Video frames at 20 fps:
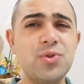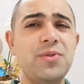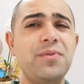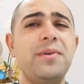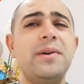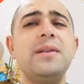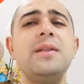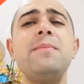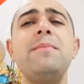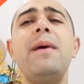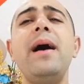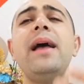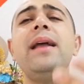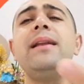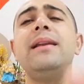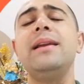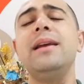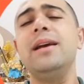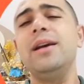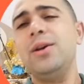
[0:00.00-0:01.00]
Bu sefer de
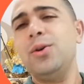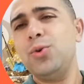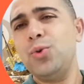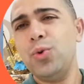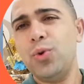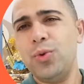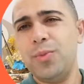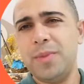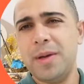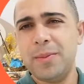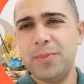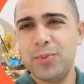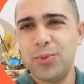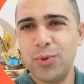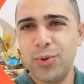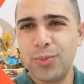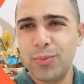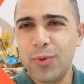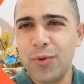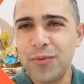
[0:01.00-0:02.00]
ben yorum
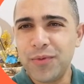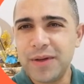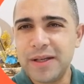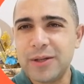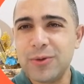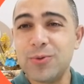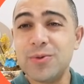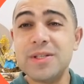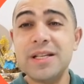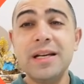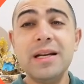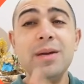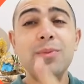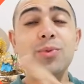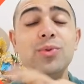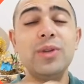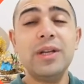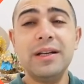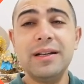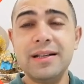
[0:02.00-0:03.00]
yapıyorum o fikir
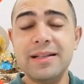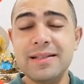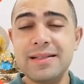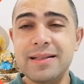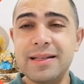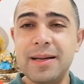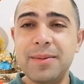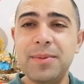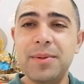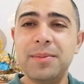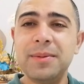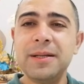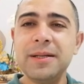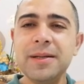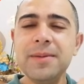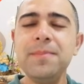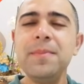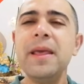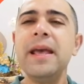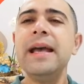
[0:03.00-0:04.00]
üzerine. Bunları nasıl
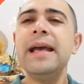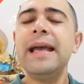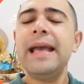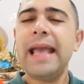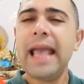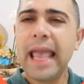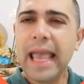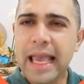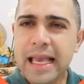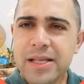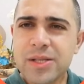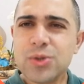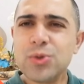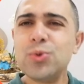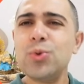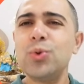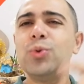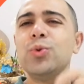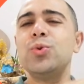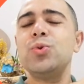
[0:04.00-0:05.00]
yapabilirim? En
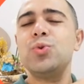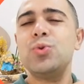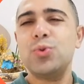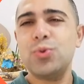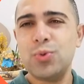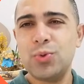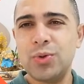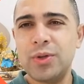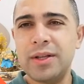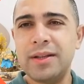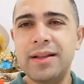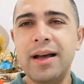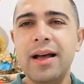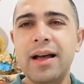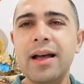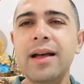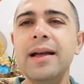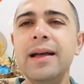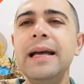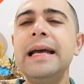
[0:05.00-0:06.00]
sonuncusunda
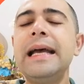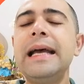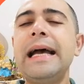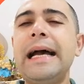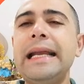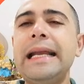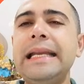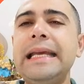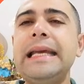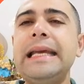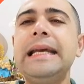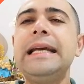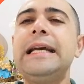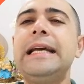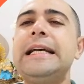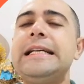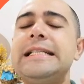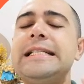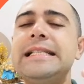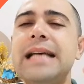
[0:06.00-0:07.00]
da hani
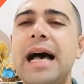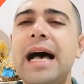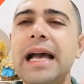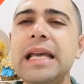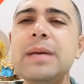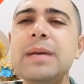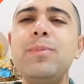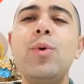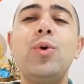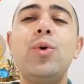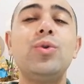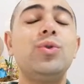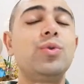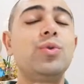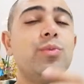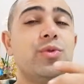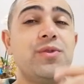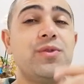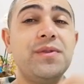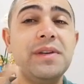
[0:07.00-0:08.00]
sahip
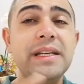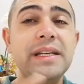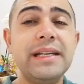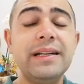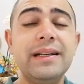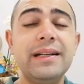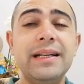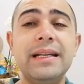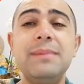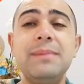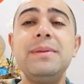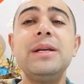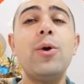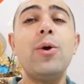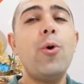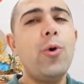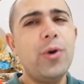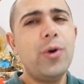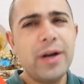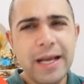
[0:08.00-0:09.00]
olduğumuz fikirleri
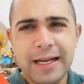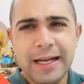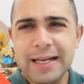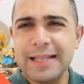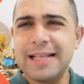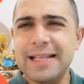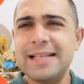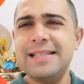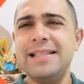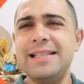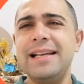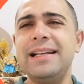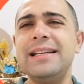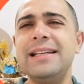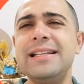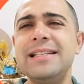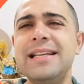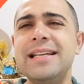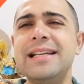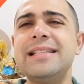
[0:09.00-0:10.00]
bir örnekle
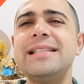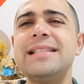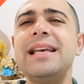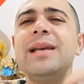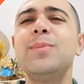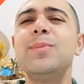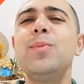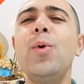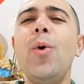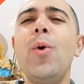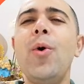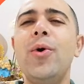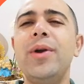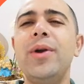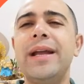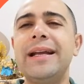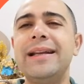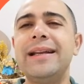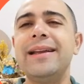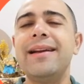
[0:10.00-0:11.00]
destekleyeceksek bu
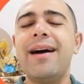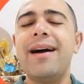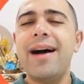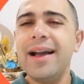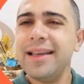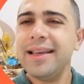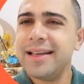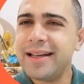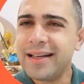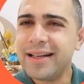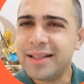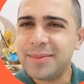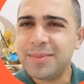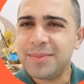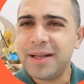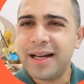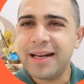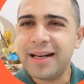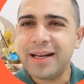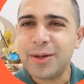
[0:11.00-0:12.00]
örnekleri hangi
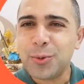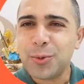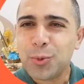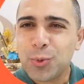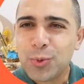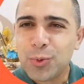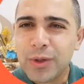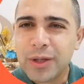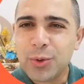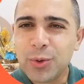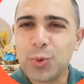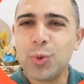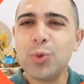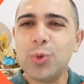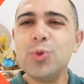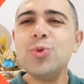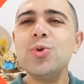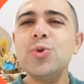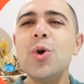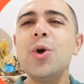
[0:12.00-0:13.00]
kalıplarla
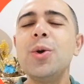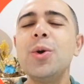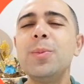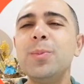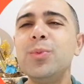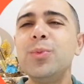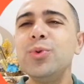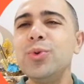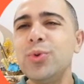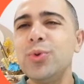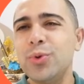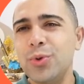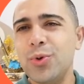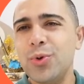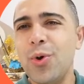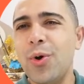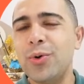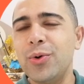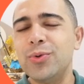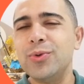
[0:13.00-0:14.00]
kullanıyoruz bunu
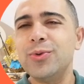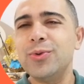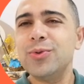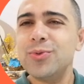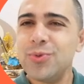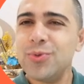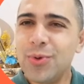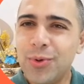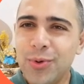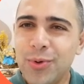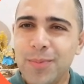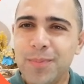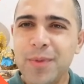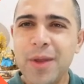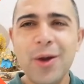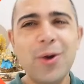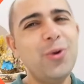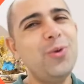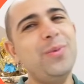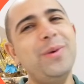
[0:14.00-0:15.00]
gördük
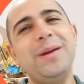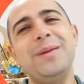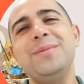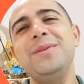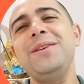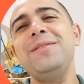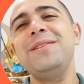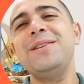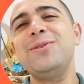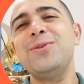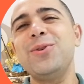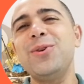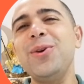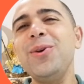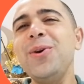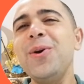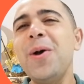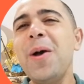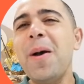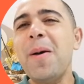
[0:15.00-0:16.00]
diyorum. Umarım da
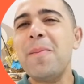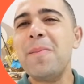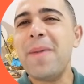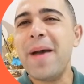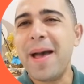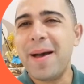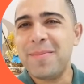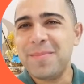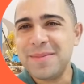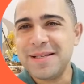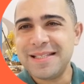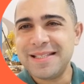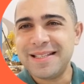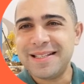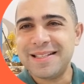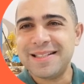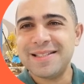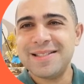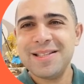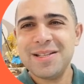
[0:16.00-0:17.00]
videoyu
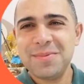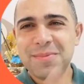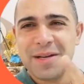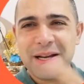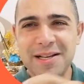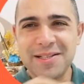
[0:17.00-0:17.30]
beğenmişsinizdir.